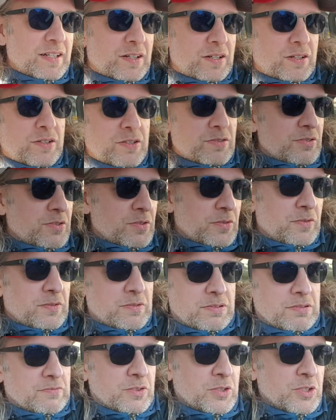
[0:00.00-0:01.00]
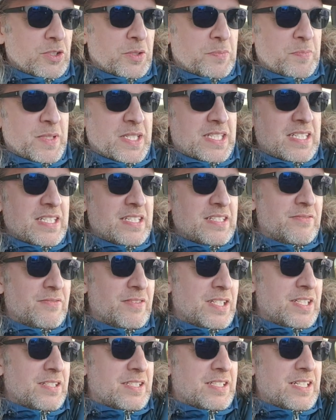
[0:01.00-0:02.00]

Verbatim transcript: und wundert mich nicht, wenn